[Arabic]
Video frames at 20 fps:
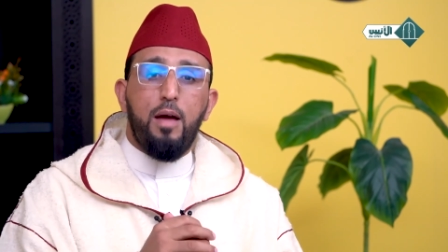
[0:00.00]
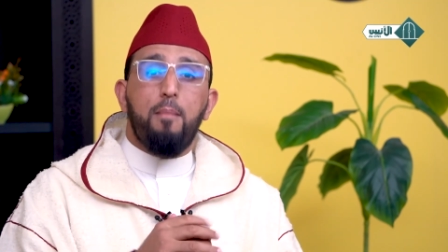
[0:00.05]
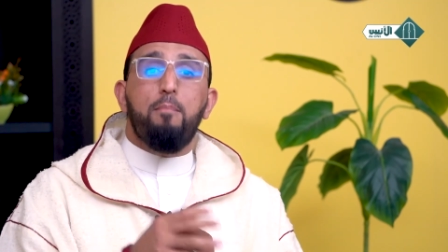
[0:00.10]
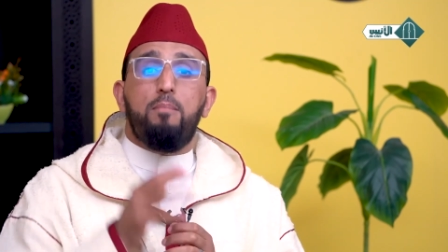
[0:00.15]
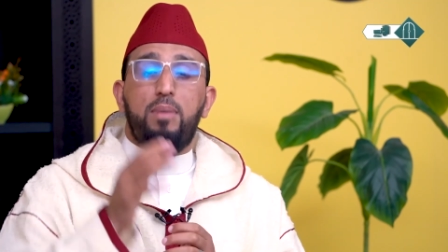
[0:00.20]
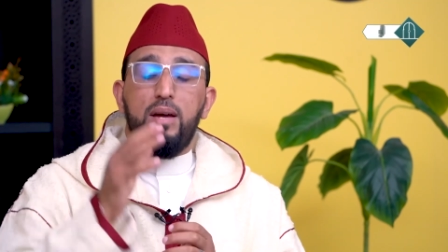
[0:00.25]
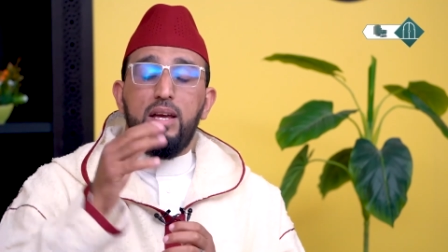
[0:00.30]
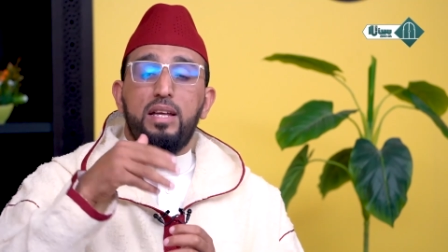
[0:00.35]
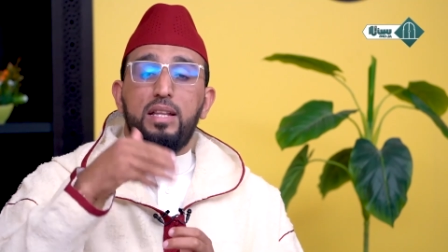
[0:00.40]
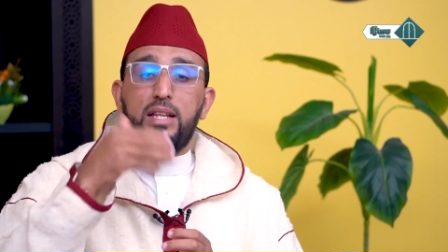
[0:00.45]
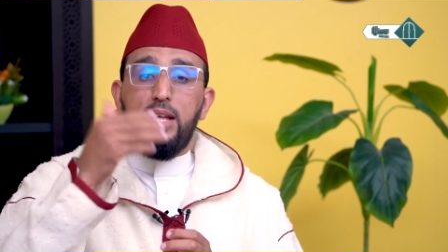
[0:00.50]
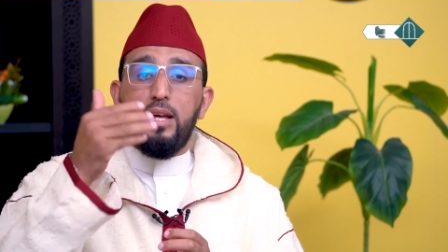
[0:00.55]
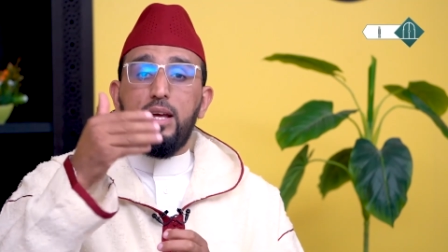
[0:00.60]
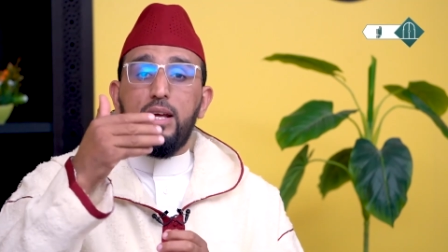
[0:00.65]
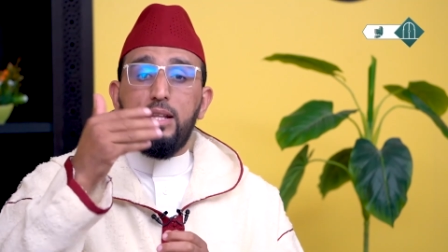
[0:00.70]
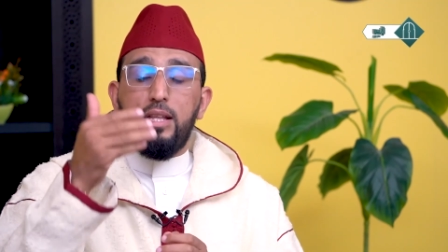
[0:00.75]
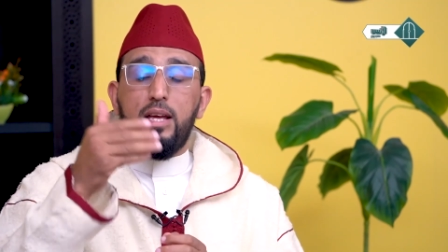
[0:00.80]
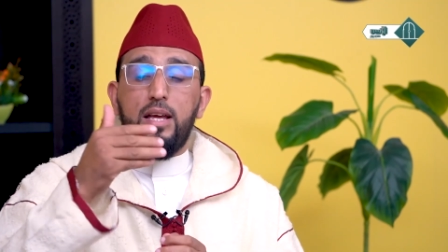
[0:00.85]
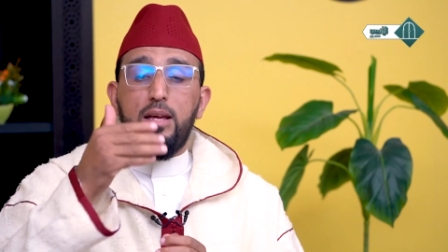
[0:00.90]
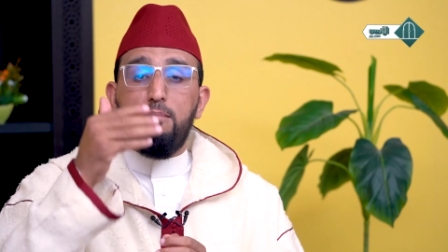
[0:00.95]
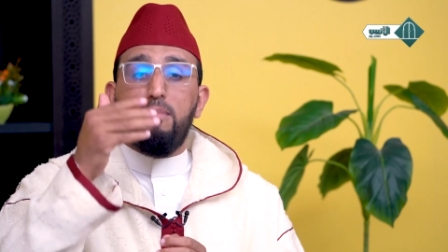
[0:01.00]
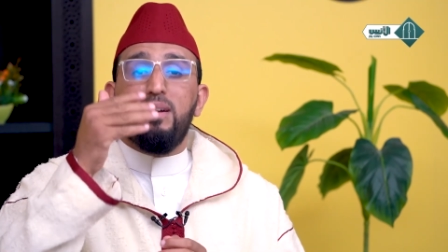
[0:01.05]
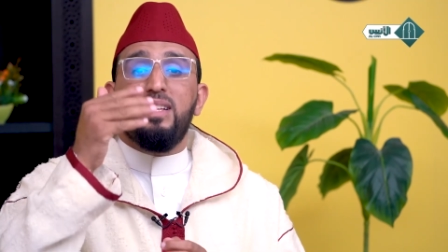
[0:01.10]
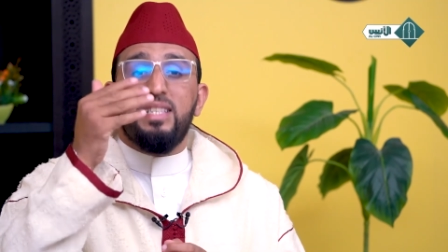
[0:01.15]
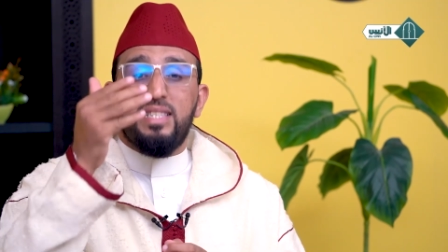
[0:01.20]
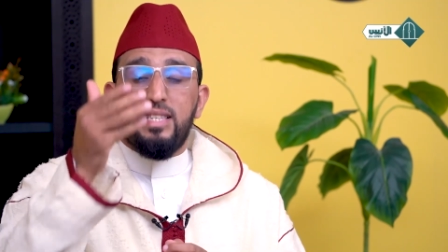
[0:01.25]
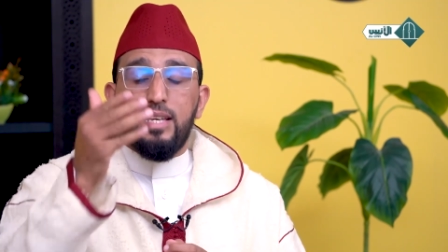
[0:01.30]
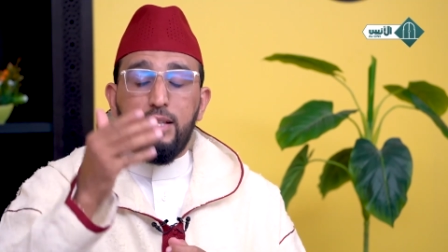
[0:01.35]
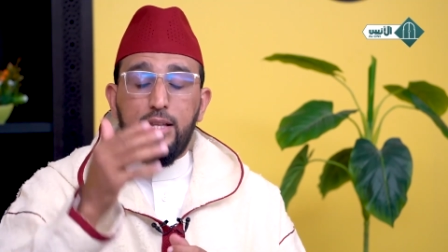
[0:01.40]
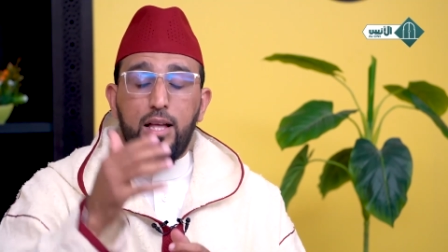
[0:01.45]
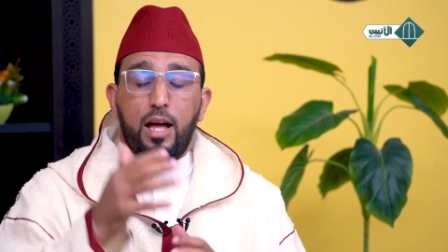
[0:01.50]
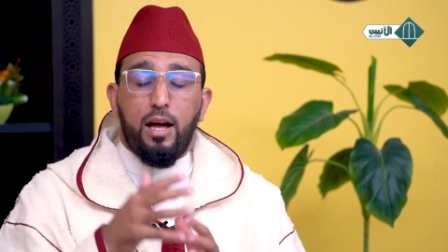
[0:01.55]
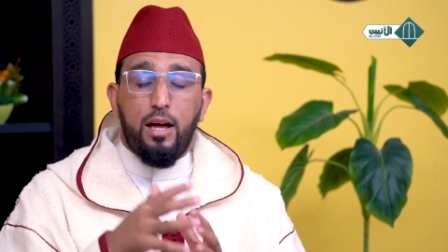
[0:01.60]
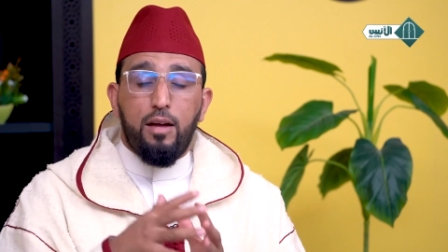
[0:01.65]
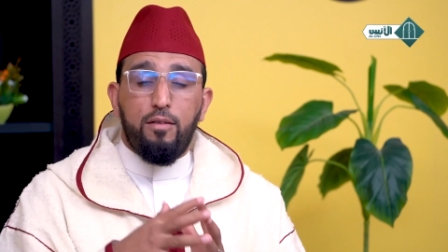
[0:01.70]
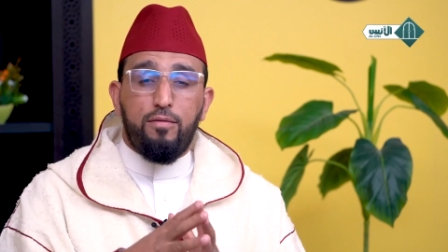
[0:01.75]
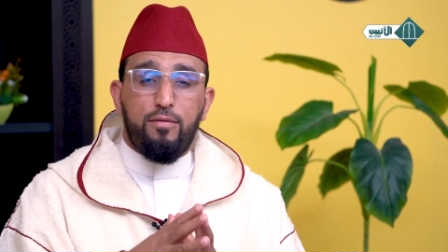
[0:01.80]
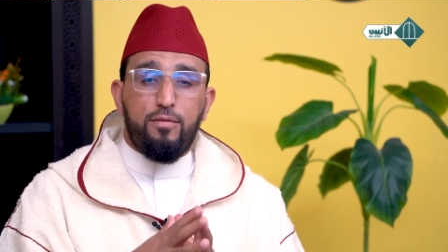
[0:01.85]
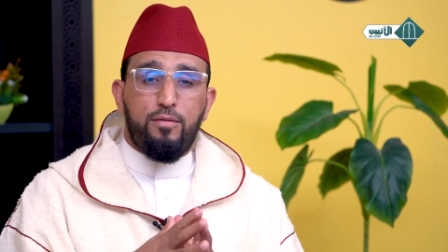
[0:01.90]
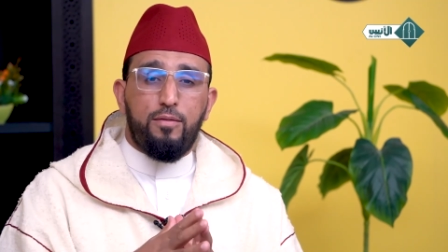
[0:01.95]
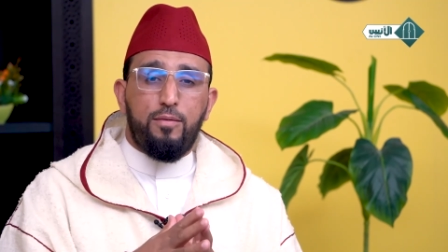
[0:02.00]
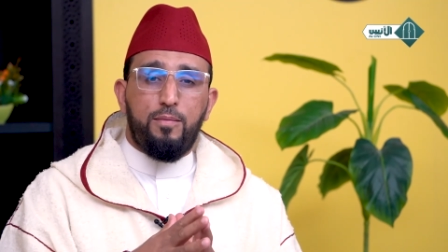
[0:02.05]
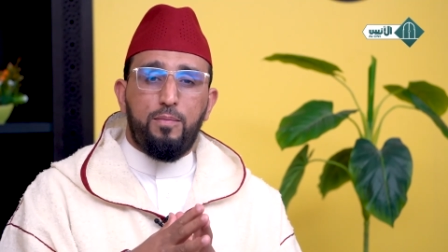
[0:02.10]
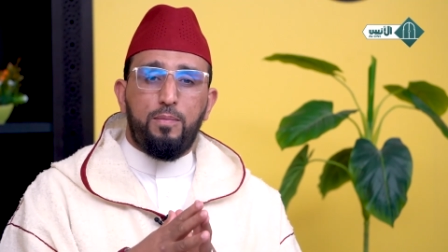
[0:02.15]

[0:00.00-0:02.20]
بين يدي من ستقف